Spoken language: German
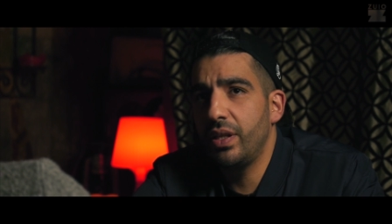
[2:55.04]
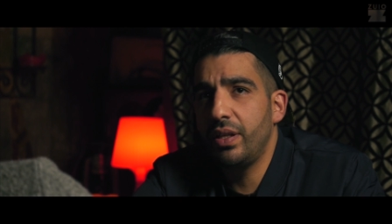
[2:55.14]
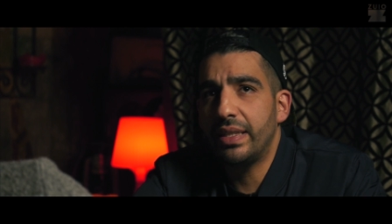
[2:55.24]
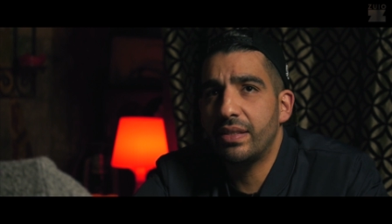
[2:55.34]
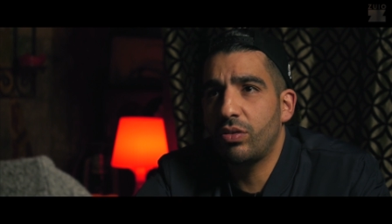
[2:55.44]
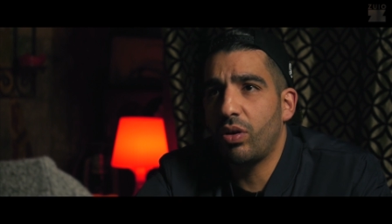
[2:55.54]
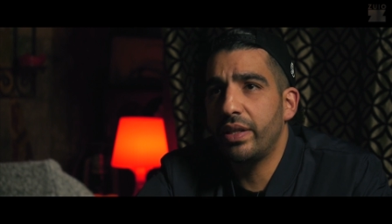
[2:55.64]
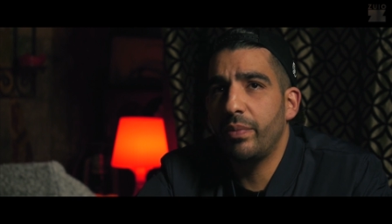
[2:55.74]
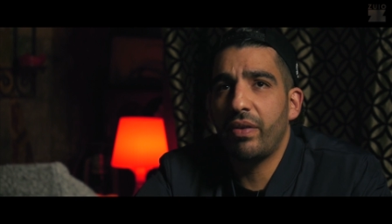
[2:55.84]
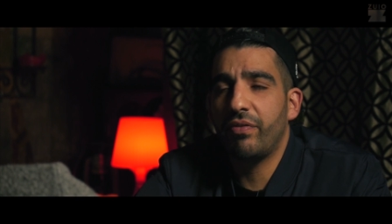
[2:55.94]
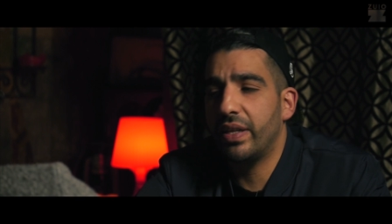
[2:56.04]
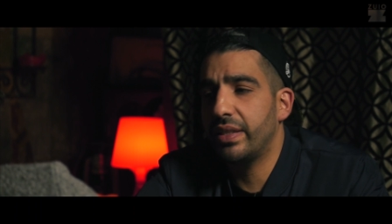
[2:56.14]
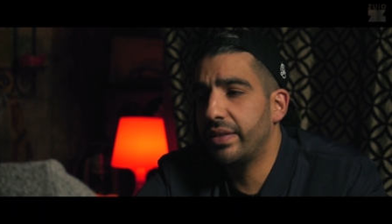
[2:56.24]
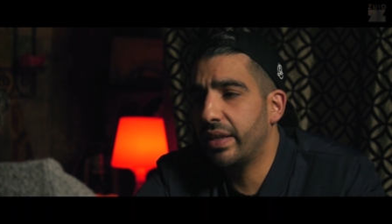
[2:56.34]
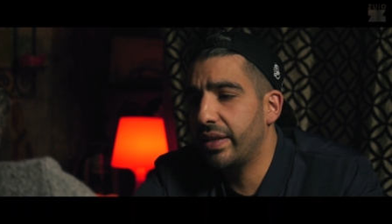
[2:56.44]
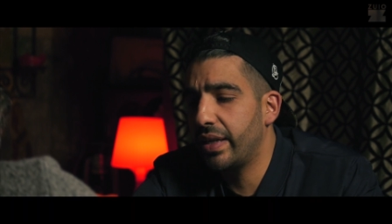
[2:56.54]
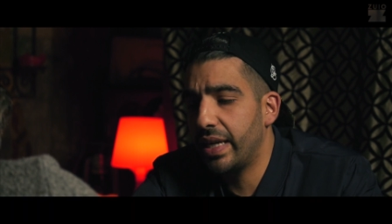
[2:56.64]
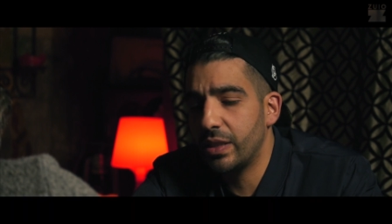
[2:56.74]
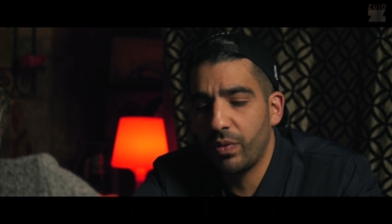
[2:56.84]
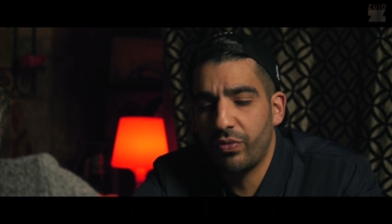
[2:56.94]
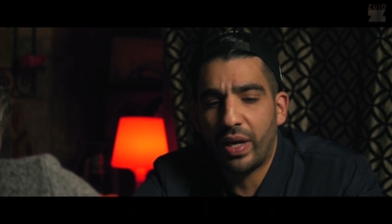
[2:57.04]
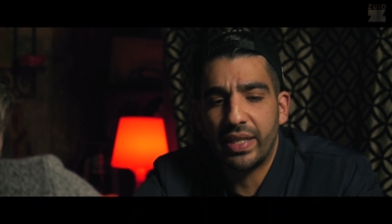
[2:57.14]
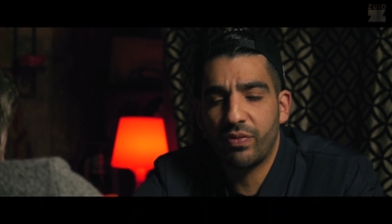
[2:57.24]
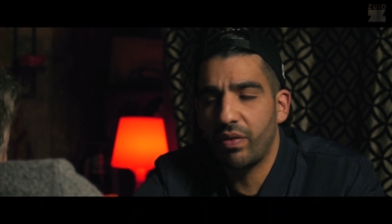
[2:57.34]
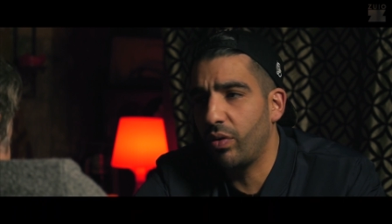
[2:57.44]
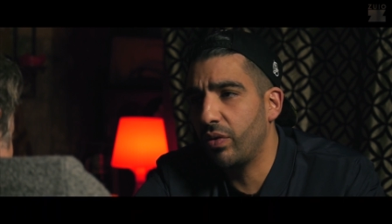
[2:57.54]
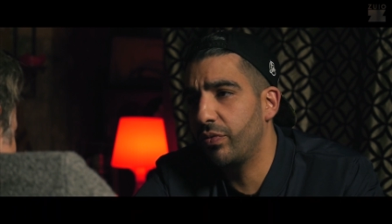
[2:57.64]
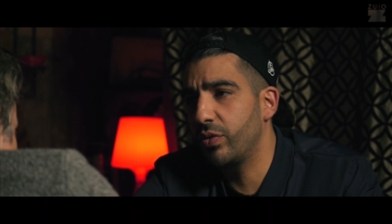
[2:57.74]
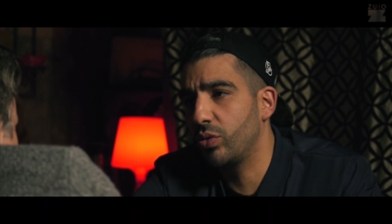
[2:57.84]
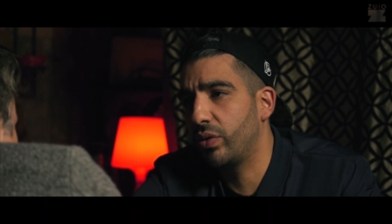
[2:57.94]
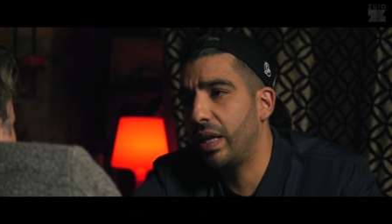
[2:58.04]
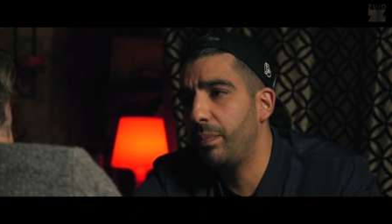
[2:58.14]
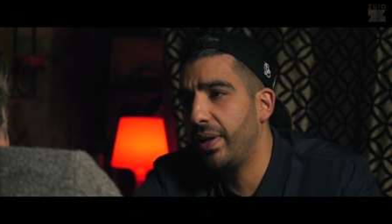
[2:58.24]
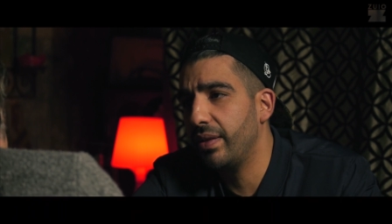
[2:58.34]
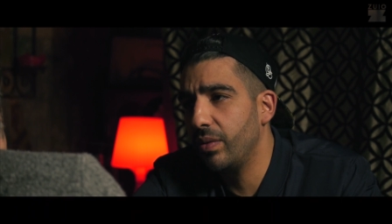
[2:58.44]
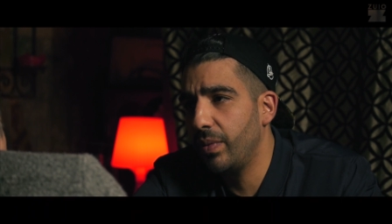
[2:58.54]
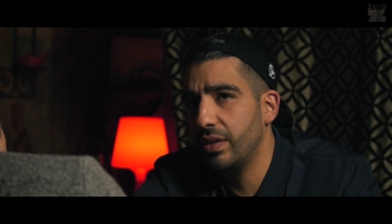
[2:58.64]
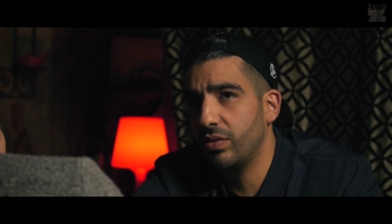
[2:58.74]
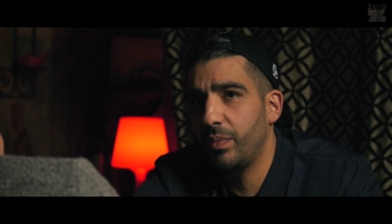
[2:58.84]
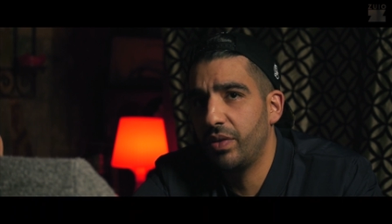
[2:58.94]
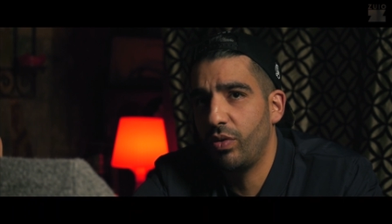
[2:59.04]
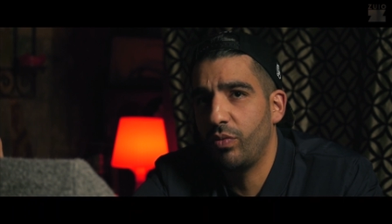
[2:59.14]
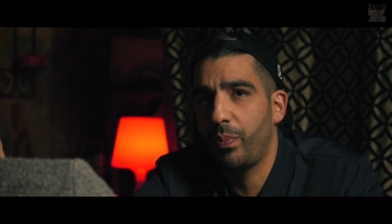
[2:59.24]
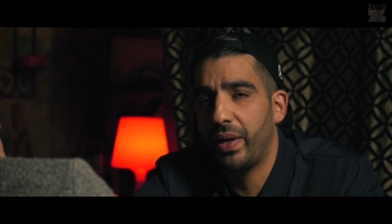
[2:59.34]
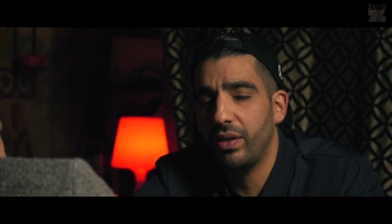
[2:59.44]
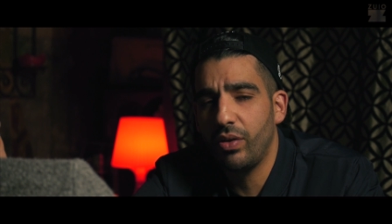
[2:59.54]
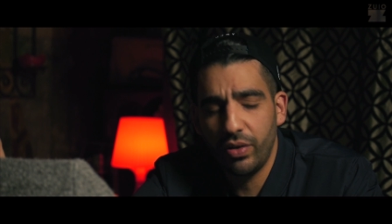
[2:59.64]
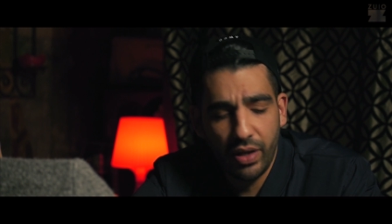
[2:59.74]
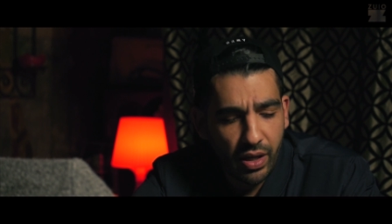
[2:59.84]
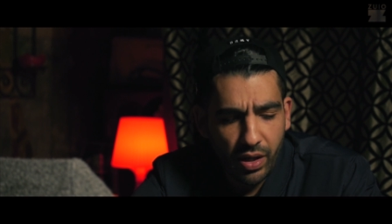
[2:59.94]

Die, die letzten Dollar, die mein Vater hatte, hat er dann erstmal für ein, zwei Wochen fürs Hotel platt gemacht, so damit wir irgendwo pennen können.